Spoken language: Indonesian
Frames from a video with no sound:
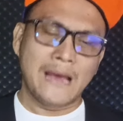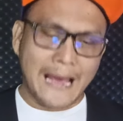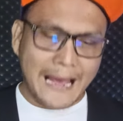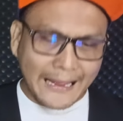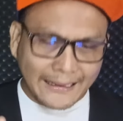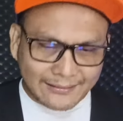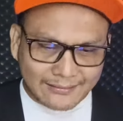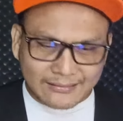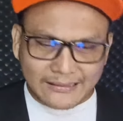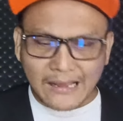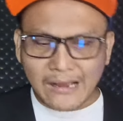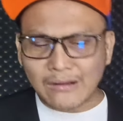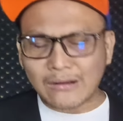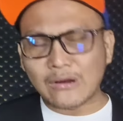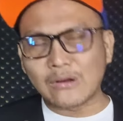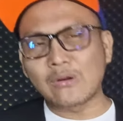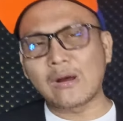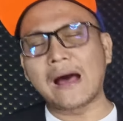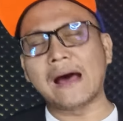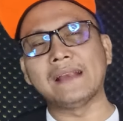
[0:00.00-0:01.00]
Atau
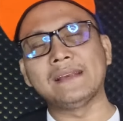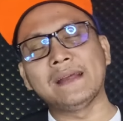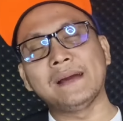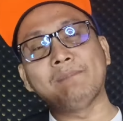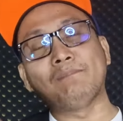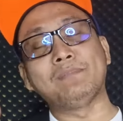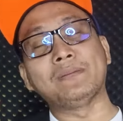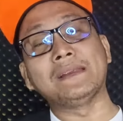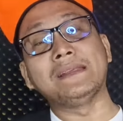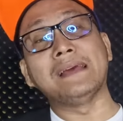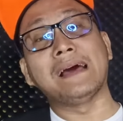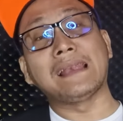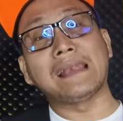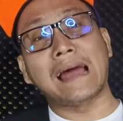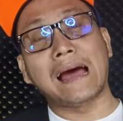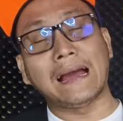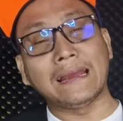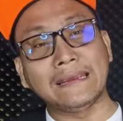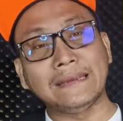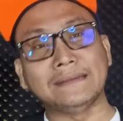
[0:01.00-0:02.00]
kalau ada pria
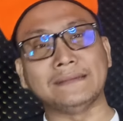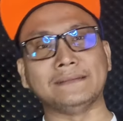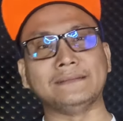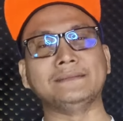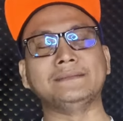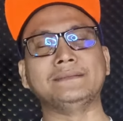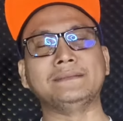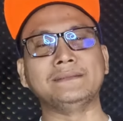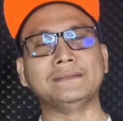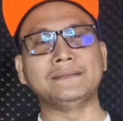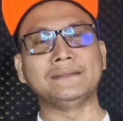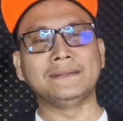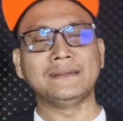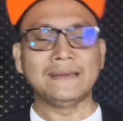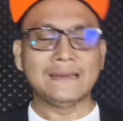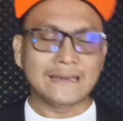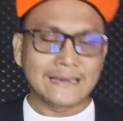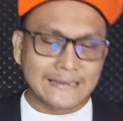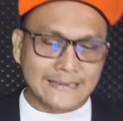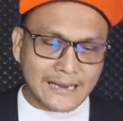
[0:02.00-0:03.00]
lain
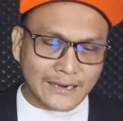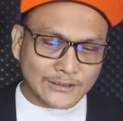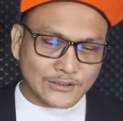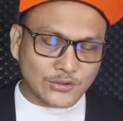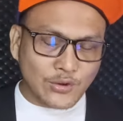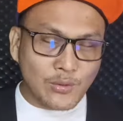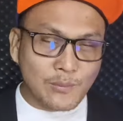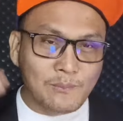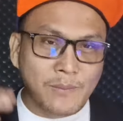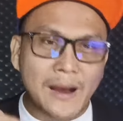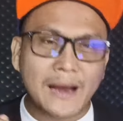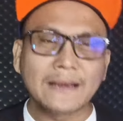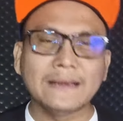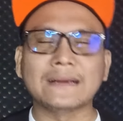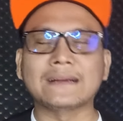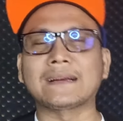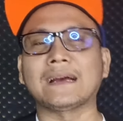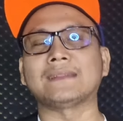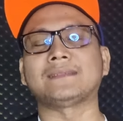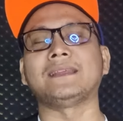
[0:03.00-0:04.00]
yang coba
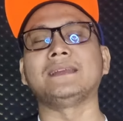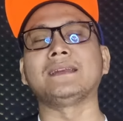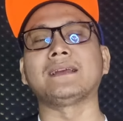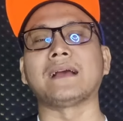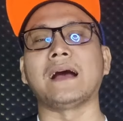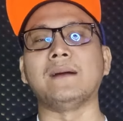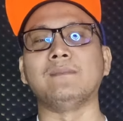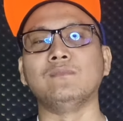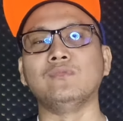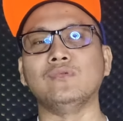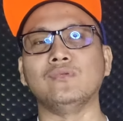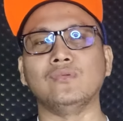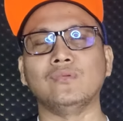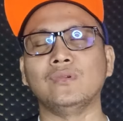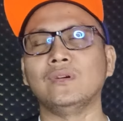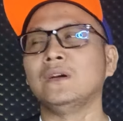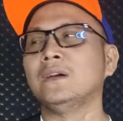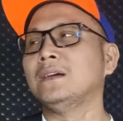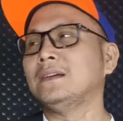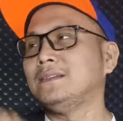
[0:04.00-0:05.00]
dekatin kamu,
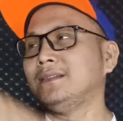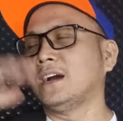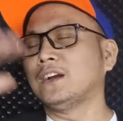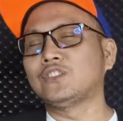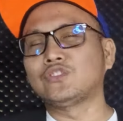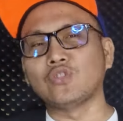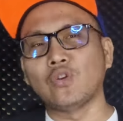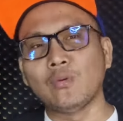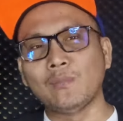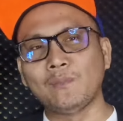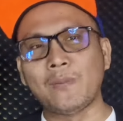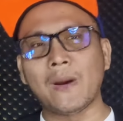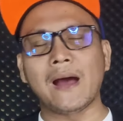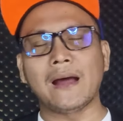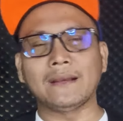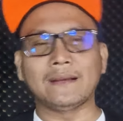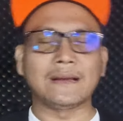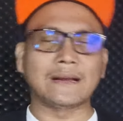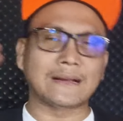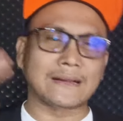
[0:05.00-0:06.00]
yang
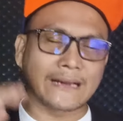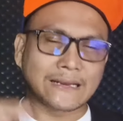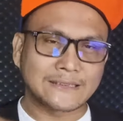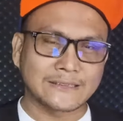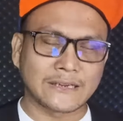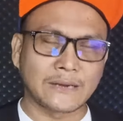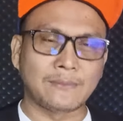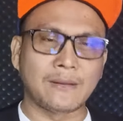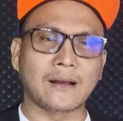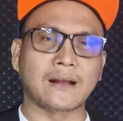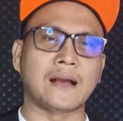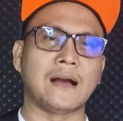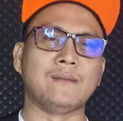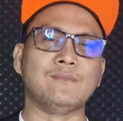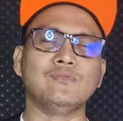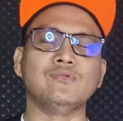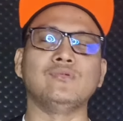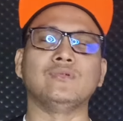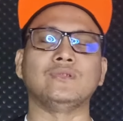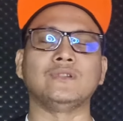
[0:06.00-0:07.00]
coba dekat sama
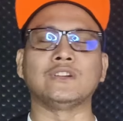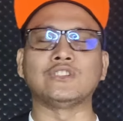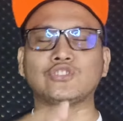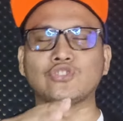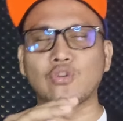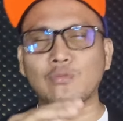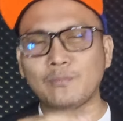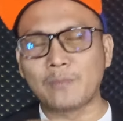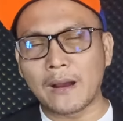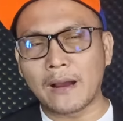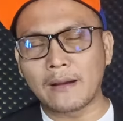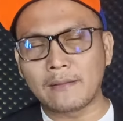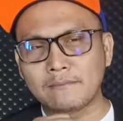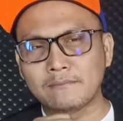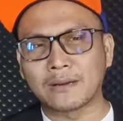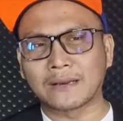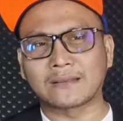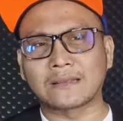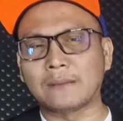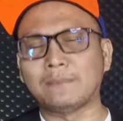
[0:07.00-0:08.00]
kamu, yang coba
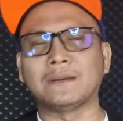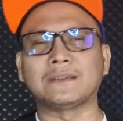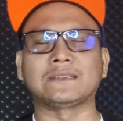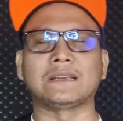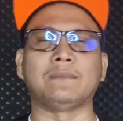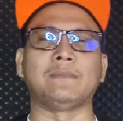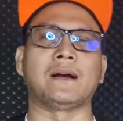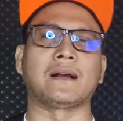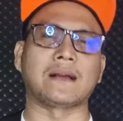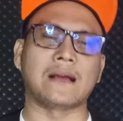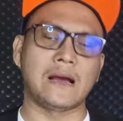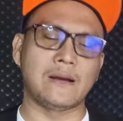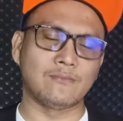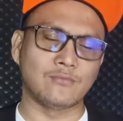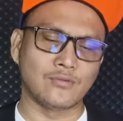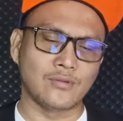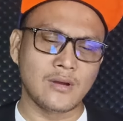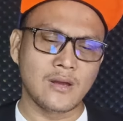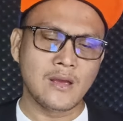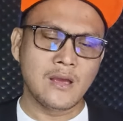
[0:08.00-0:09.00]
berteman sama
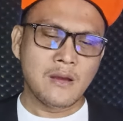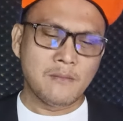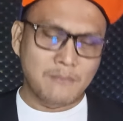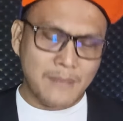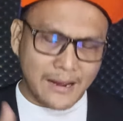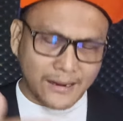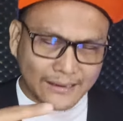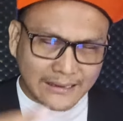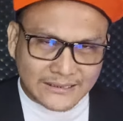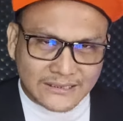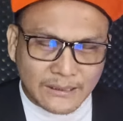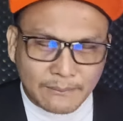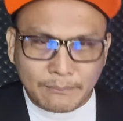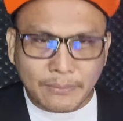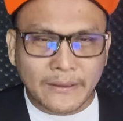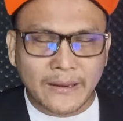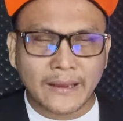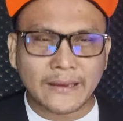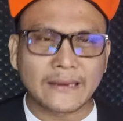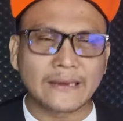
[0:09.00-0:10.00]
kamu, maka si
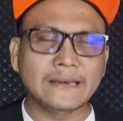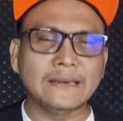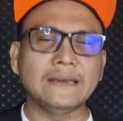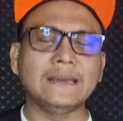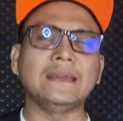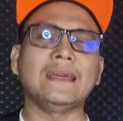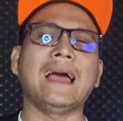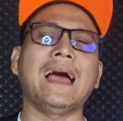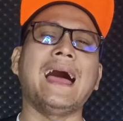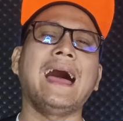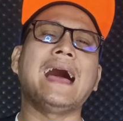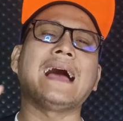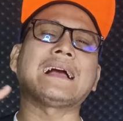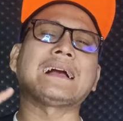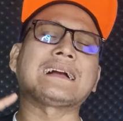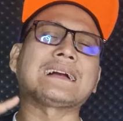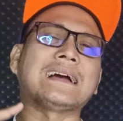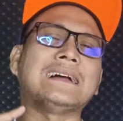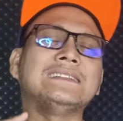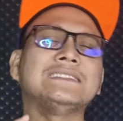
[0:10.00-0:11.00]
pria ini
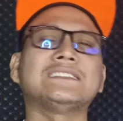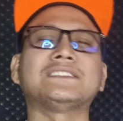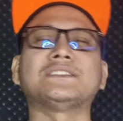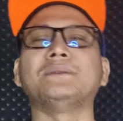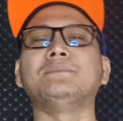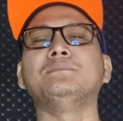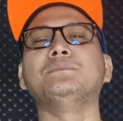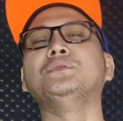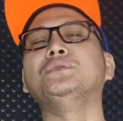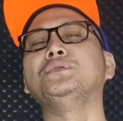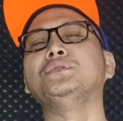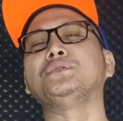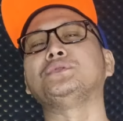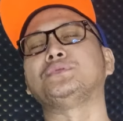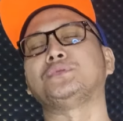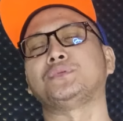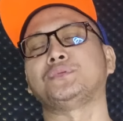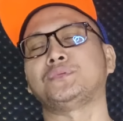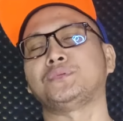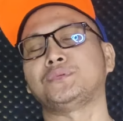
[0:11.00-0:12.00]
akan cemburu.